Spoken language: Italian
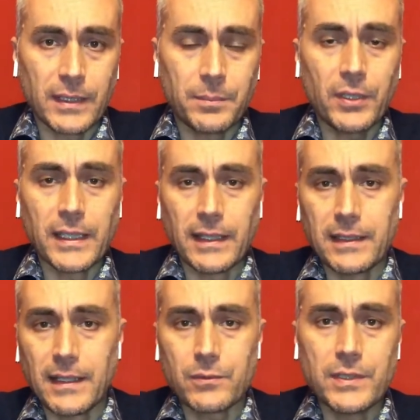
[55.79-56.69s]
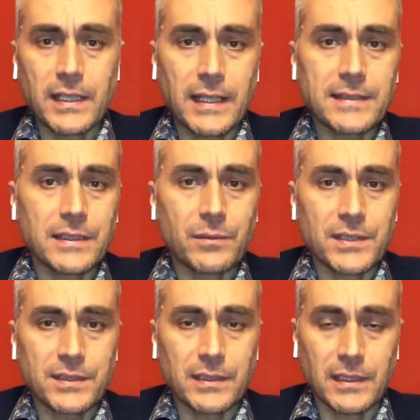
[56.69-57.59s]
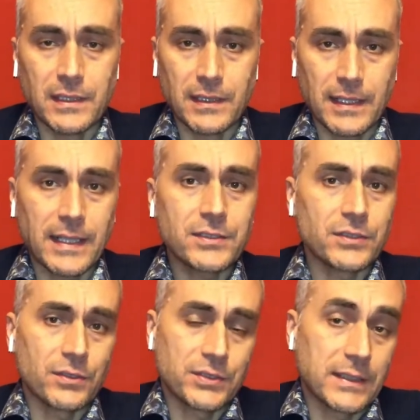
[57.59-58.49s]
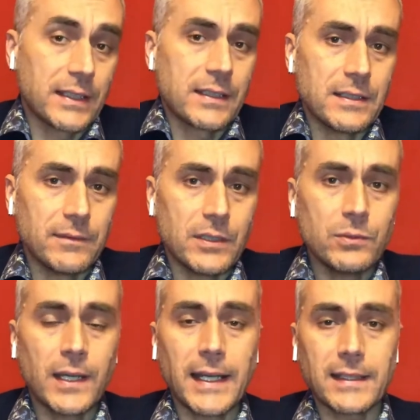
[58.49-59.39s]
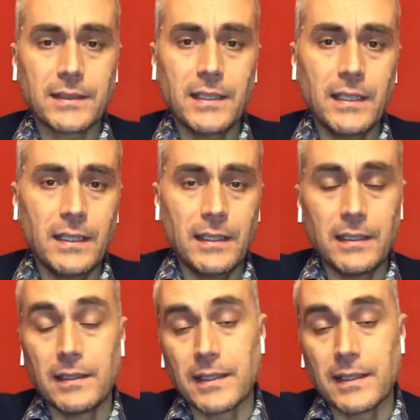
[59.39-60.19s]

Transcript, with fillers: Poi in alcuni casi questi ragazzi sono stati anche individuati,